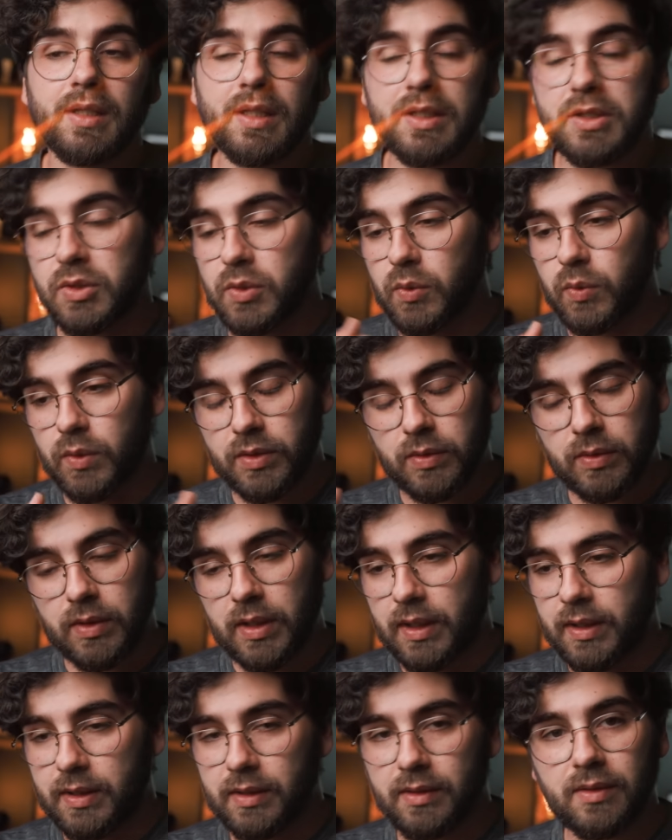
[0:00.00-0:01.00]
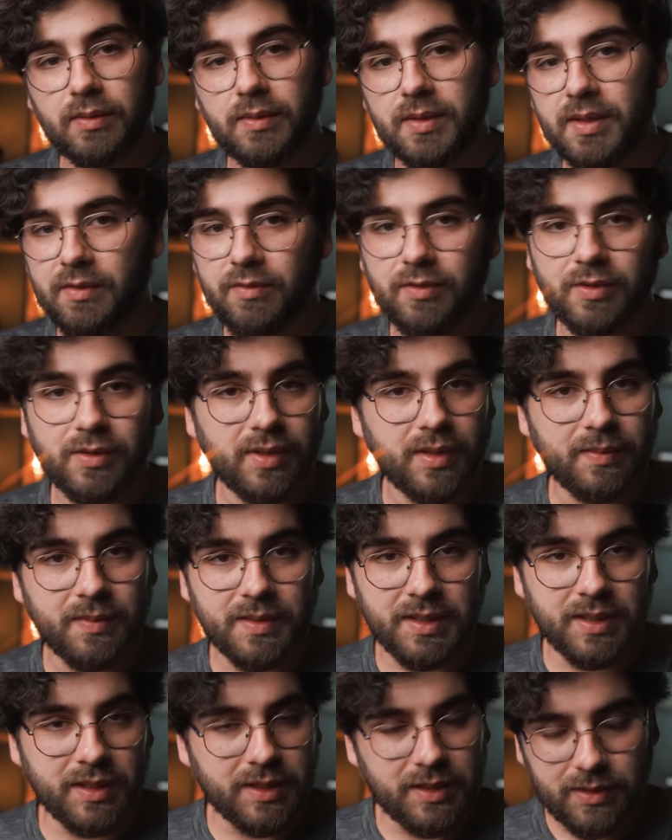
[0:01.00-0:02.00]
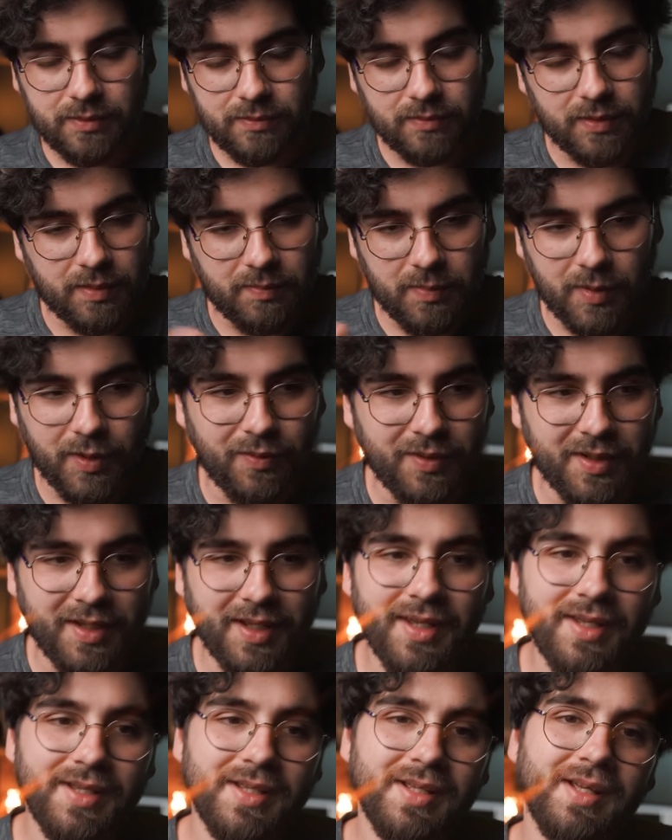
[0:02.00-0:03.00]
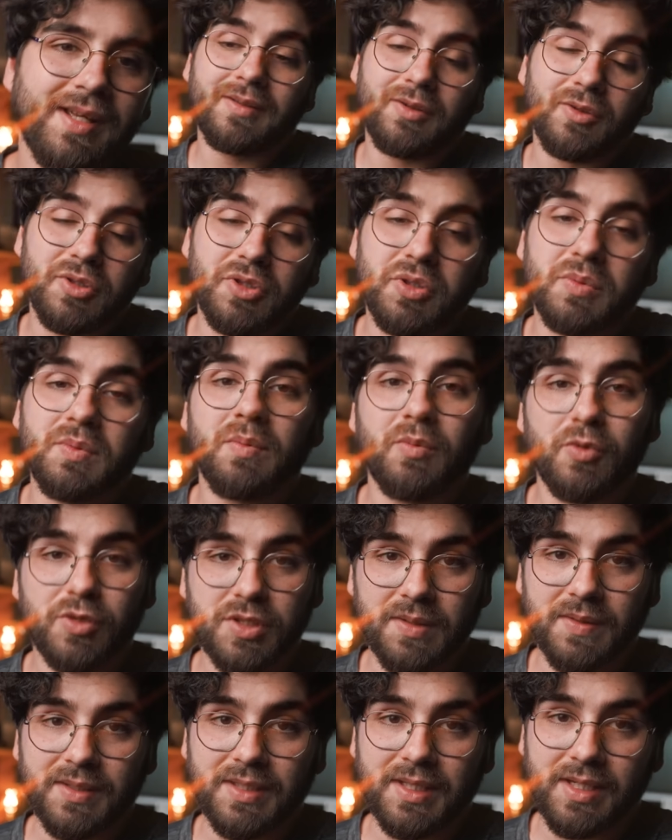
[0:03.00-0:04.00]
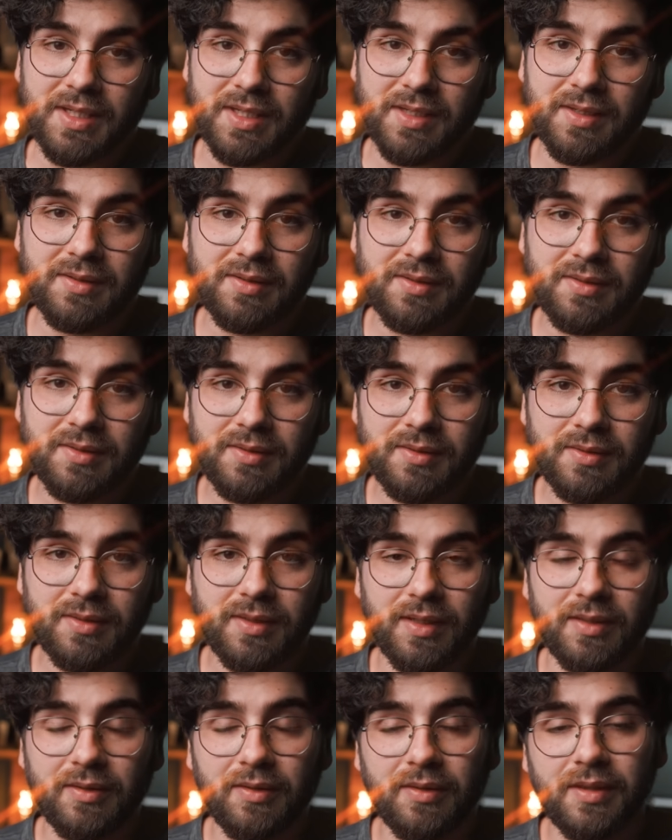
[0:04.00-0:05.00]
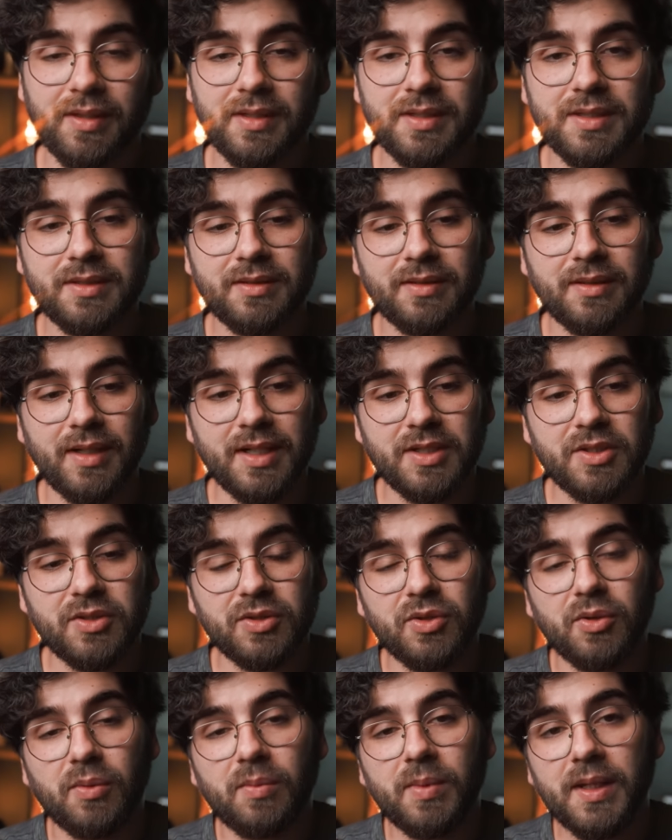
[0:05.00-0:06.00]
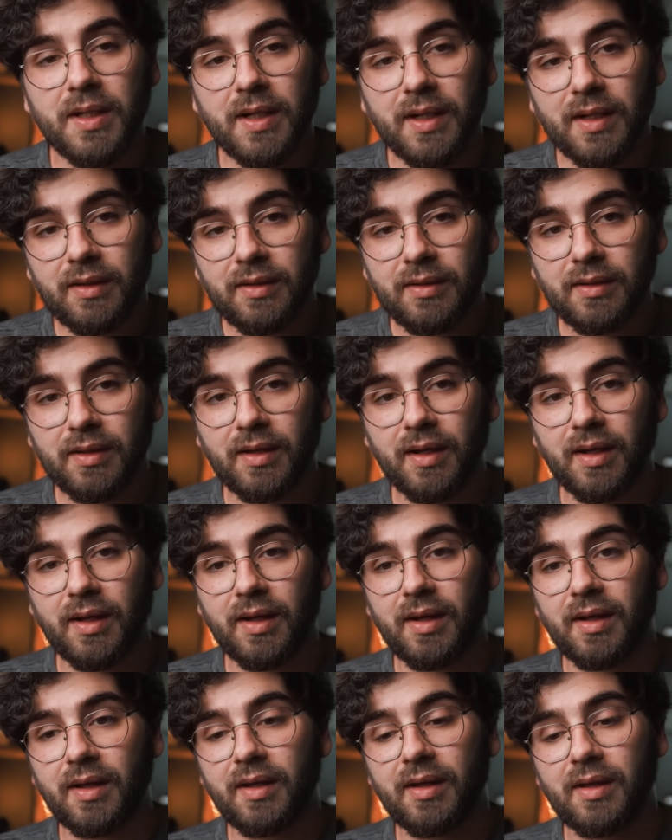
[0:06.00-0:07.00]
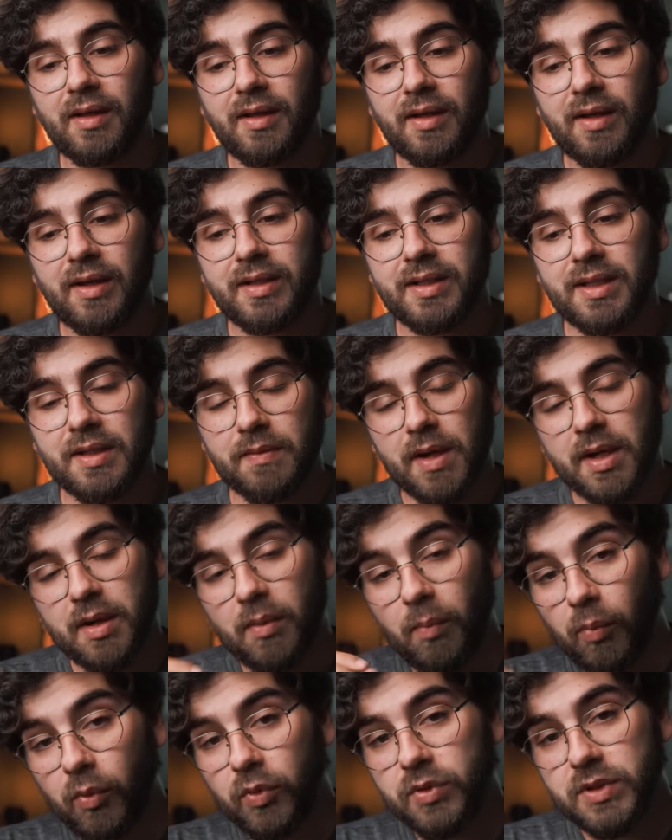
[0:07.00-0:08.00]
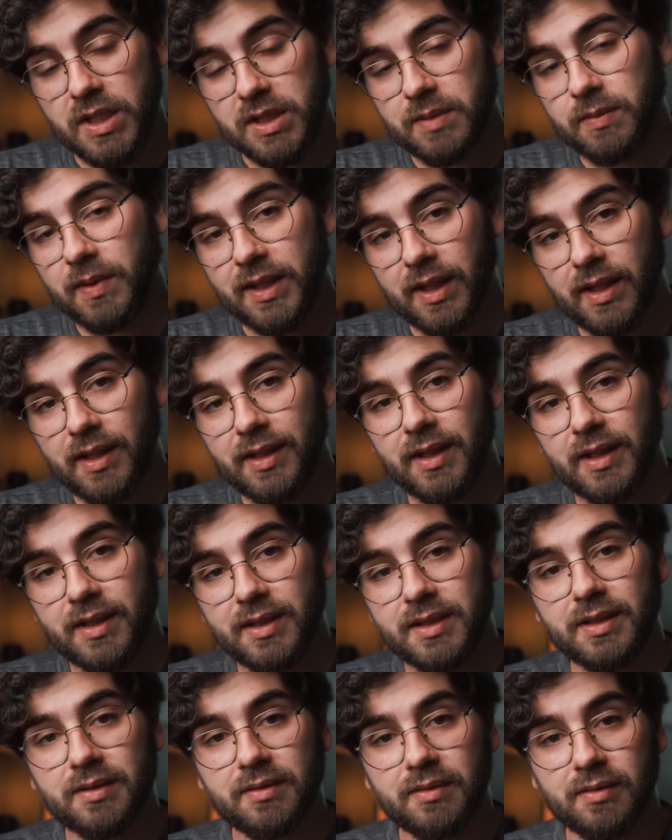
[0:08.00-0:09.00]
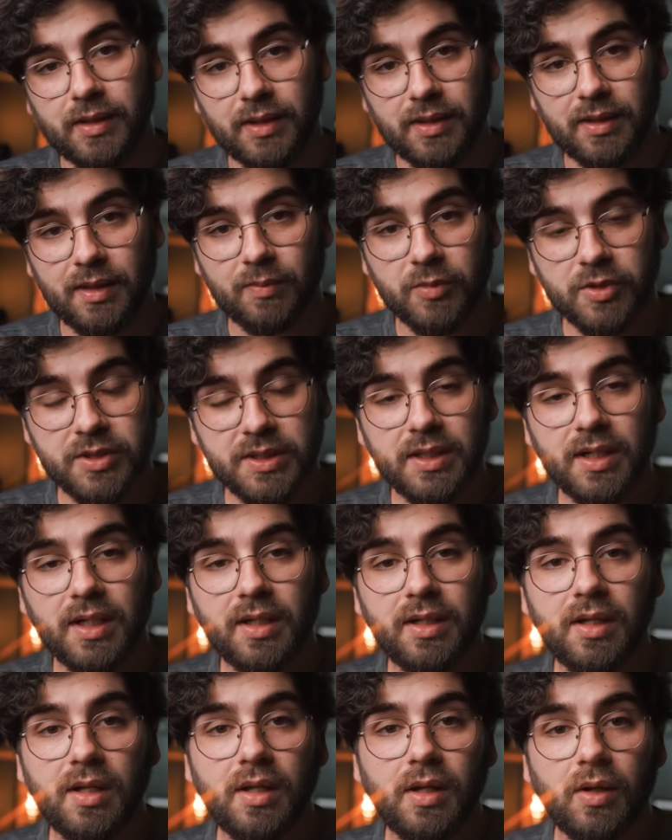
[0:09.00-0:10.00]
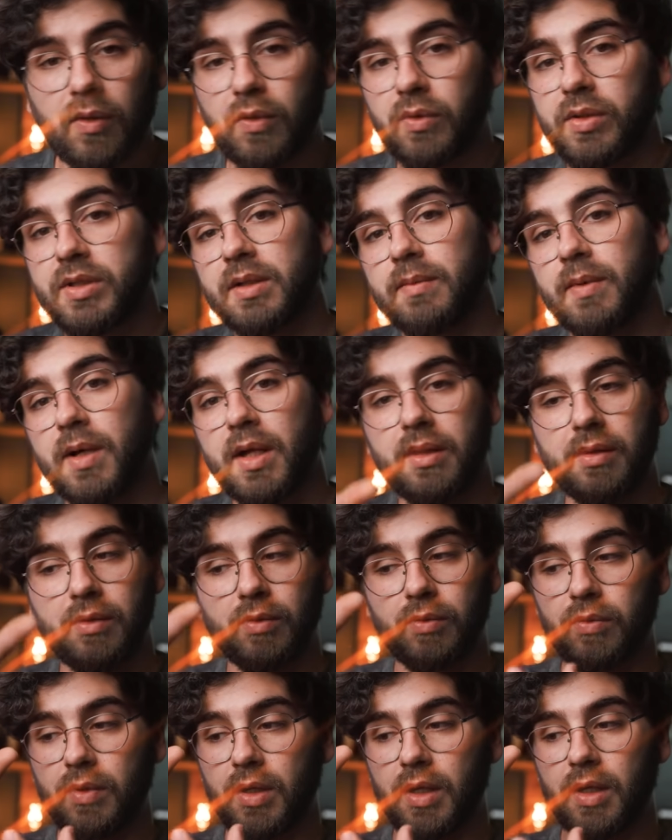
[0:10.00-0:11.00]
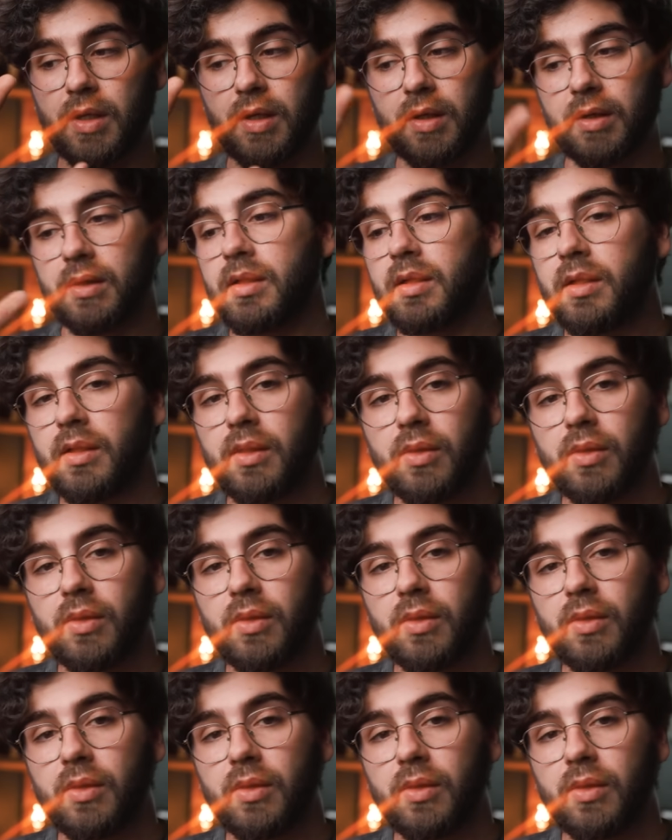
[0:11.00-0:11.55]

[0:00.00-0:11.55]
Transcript: de hecho el 4K 120 fotogramas es el mejor que hay, consume mucha batería. Entonces eso te obliga a llevar muchas baterías en la mochila o llevar una